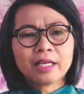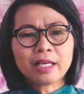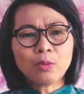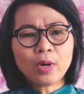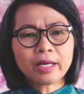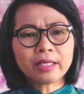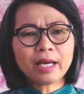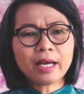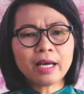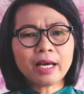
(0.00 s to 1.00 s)

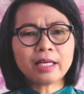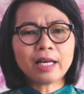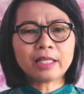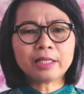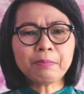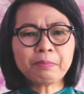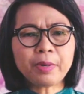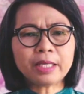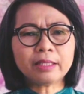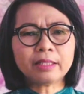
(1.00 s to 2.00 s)
Keluarga adalah
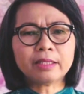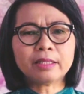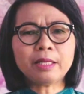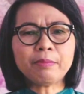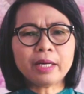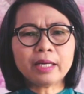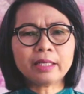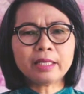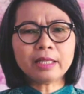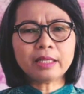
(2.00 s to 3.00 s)
tempat di mana
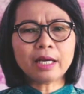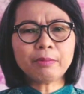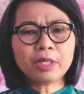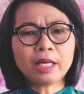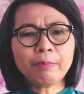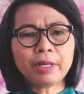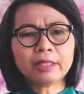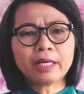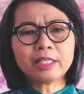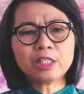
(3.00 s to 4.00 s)
kita
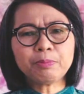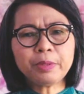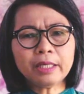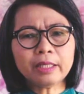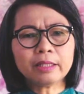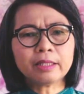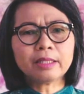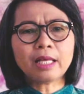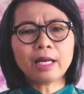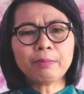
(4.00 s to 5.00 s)
mendapatkan spirit
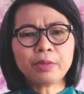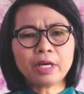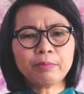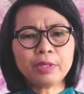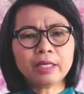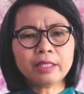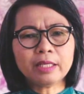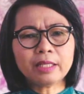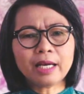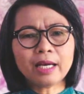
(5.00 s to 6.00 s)
dalam pengabdian
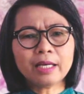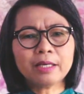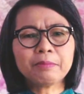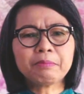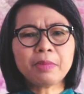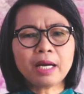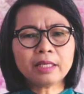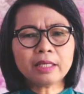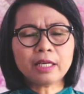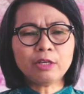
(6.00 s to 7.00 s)
kita
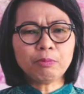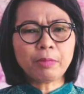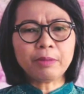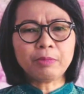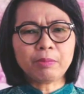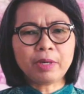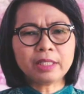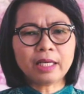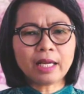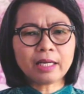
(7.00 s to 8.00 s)
bagi kehidupan
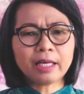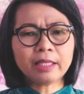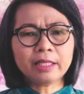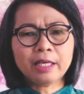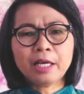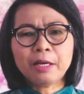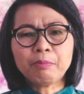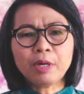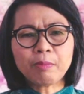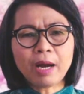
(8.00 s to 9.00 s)
bermasyarakat,
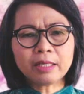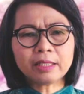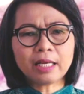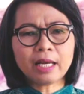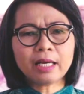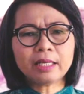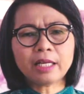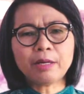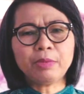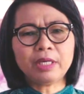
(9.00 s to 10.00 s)
berbangsa,
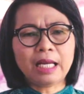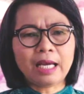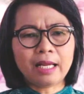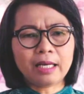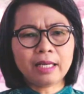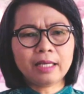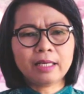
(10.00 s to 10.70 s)
dan bernegara.